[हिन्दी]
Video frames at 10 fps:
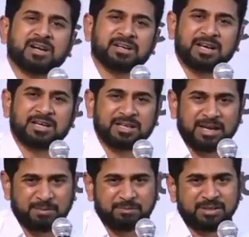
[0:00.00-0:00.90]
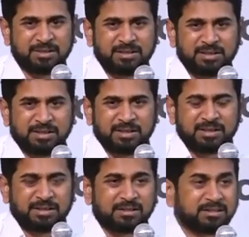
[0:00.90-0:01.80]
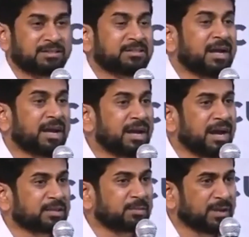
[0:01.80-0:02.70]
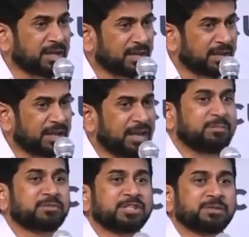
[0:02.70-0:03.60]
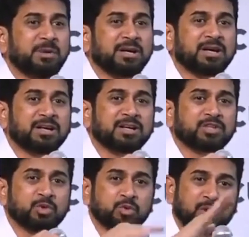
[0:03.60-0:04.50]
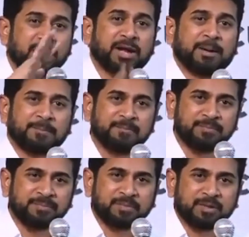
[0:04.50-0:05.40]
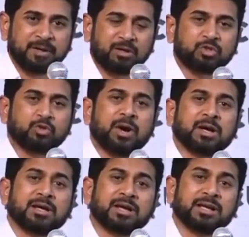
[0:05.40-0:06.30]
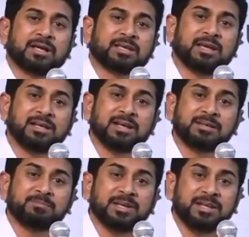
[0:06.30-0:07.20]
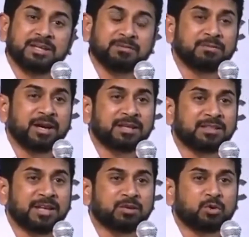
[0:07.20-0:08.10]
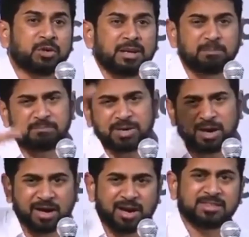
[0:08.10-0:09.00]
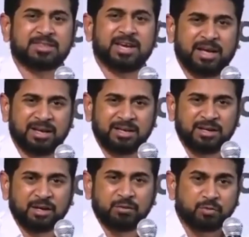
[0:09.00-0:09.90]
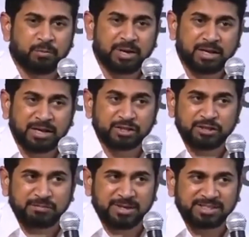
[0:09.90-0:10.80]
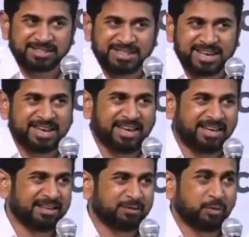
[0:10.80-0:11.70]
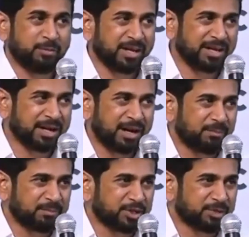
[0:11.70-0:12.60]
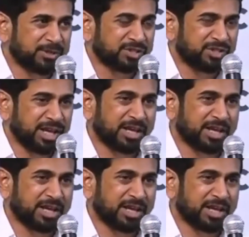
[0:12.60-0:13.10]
रहेंगे आप हयात में आप रिस्पेक्ट करना शुरू करें और दुआ करें कि अल्लाह मेरी वालदेन को लंबी हयात दें वो मेरे अचीवमेंट्स देखें वो मेरे अकम्पलिशमेंट्स देखें